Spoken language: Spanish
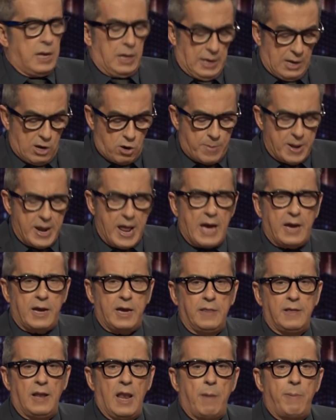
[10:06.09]
El
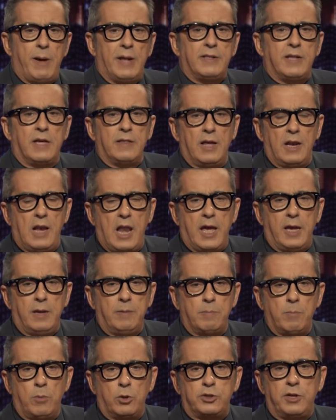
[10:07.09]
homenaje de la banda de
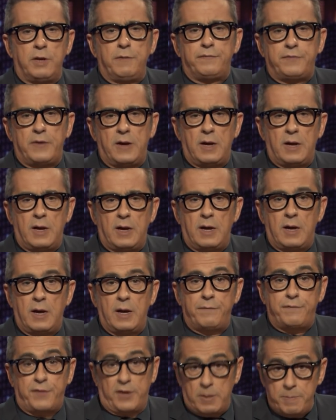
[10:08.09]
Leitmotiv
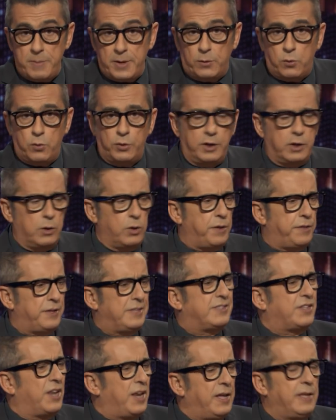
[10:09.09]
a Freddie Mercury, que hoy hace
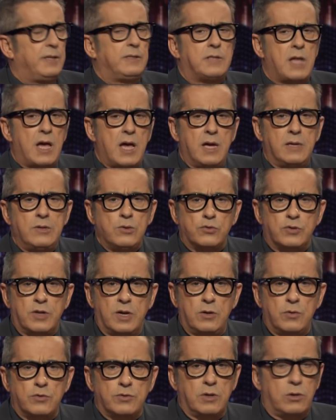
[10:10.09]
30 años que
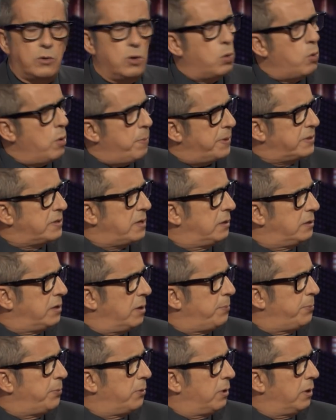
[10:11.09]
nos dejó. ¿Cómo pasa el
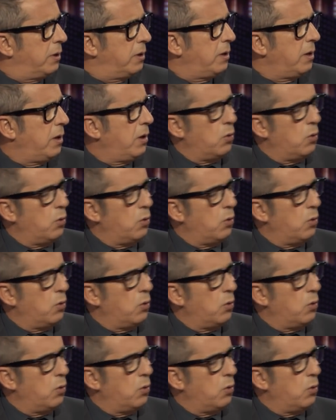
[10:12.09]
tiempo, eh?